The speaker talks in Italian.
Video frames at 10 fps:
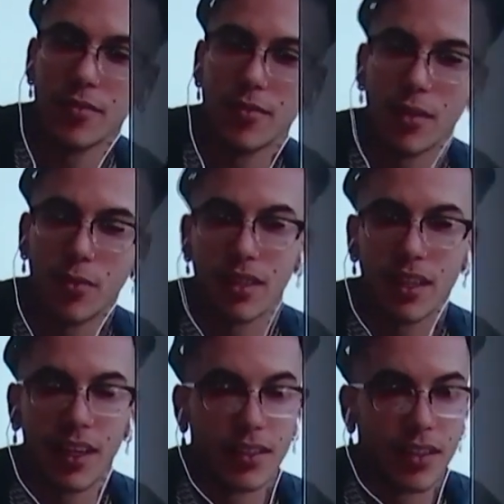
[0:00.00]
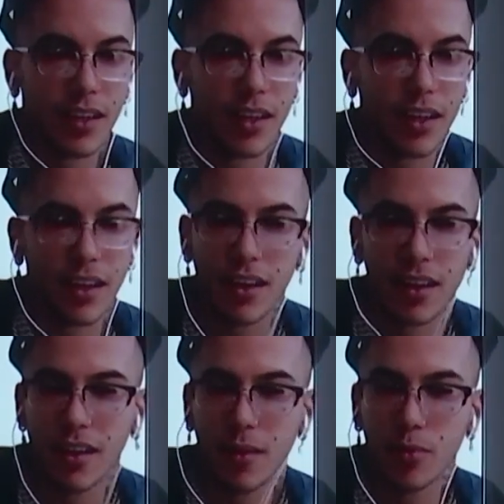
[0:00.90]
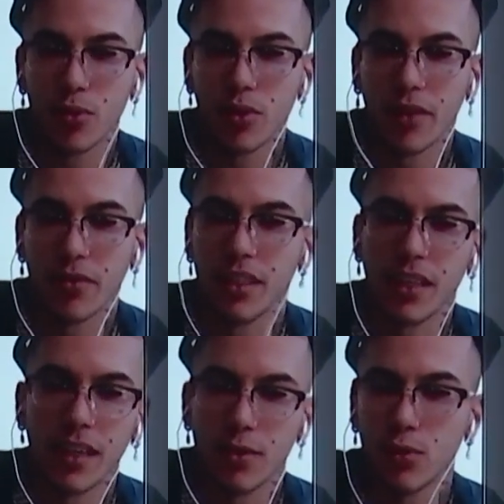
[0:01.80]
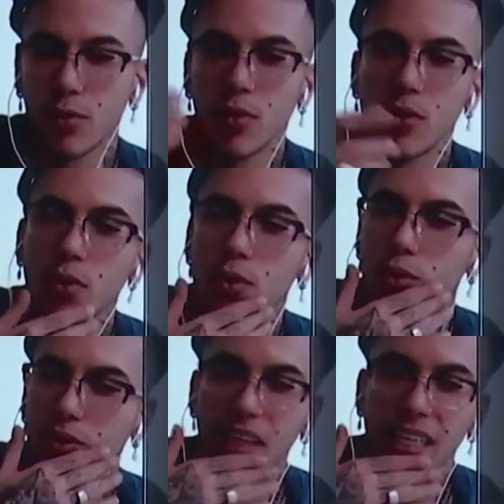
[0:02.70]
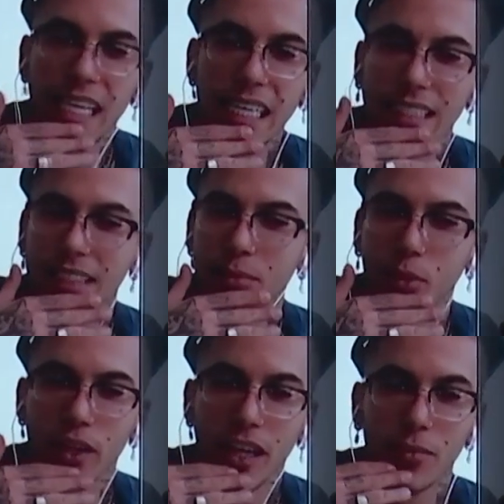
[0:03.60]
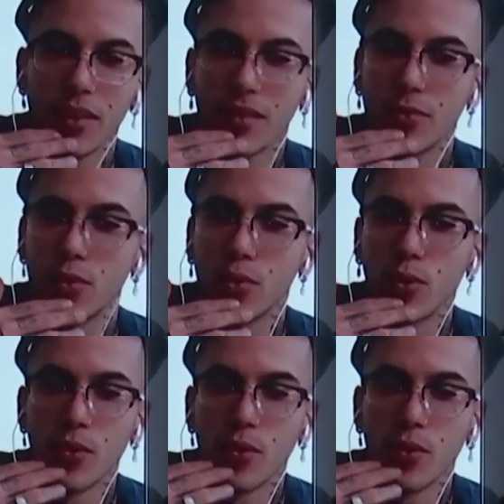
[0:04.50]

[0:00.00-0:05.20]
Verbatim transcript: ha questa casa appunto che è finita anche su svariati programmi tv,